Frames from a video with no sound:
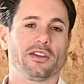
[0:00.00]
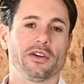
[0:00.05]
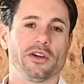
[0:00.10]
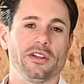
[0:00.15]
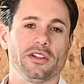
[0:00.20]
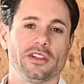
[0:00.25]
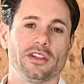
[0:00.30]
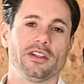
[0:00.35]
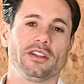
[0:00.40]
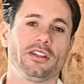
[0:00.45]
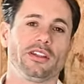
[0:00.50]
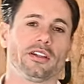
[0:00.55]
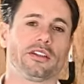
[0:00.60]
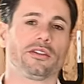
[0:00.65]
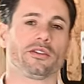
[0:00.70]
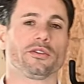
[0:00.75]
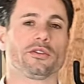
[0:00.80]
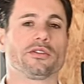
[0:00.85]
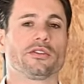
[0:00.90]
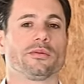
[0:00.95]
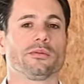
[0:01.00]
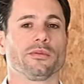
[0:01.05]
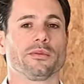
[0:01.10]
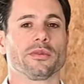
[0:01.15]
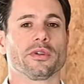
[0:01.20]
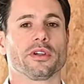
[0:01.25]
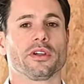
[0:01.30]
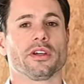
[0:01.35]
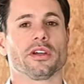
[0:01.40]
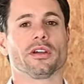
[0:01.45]
heute hier in
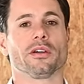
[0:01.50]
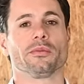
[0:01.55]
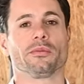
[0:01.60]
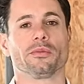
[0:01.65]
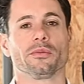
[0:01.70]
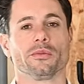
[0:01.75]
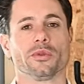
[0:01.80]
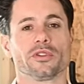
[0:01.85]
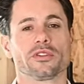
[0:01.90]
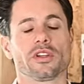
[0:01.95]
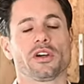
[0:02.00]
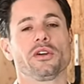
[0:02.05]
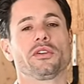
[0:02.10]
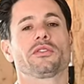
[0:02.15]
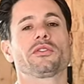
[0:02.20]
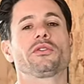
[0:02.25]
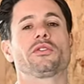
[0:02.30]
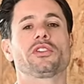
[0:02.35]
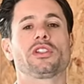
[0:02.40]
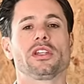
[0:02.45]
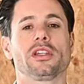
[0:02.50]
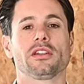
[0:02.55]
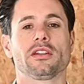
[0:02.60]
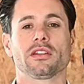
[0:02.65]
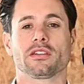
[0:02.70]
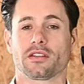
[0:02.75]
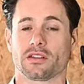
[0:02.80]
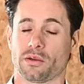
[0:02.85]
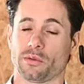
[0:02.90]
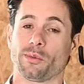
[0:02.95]
unserem ähm, Musterhaus zu stehen,
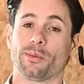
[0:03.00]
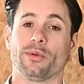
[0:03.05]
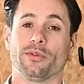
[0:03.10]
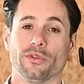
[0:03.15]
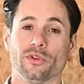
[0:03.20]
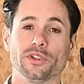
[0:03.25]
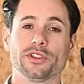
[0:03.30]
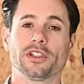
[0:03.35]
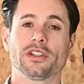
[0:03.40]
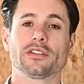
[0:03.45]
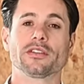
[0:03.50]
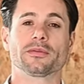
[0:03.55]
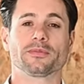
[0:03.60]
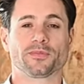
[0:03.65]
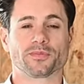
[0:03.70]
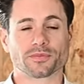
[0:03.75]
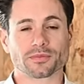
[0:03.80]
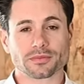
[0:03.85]
das aber bewohnt ist.